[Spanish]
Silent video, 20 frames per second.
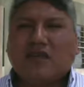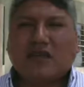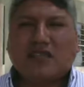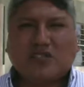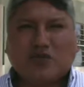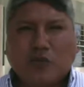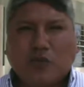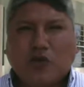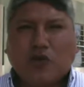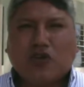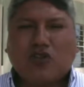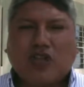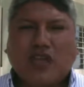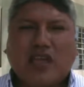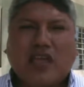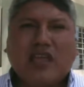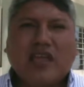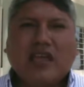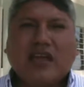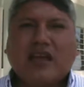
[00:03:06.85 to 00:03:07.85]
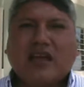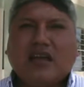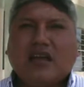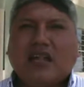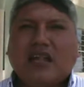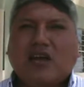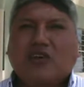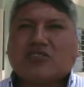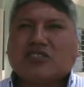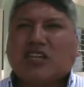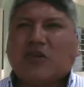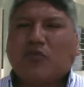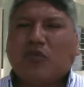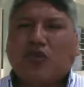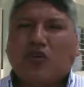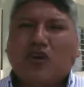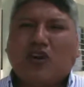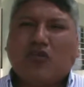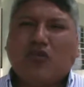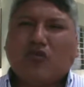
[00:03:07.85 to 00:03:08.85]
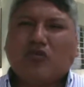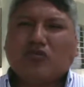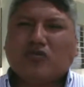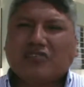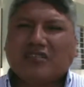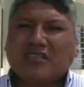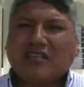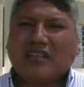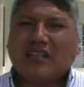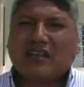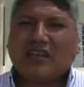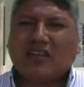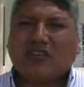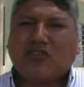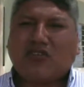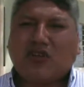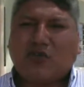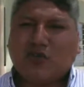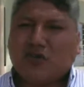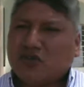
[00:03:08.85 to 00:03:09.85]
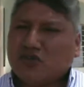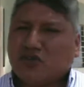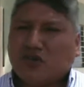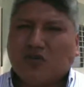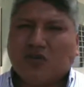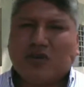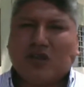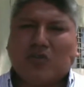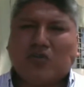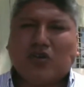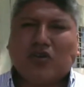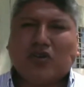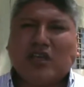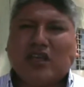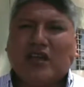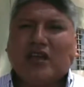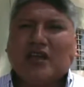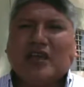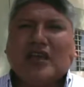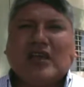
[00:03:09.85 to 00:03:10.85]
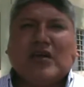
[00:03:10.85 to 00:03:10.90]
eh, recibo apoyo de ella, que las cosas que hemos logrado juntos aquí en la región lo hemos hecho con el apoyo de ella.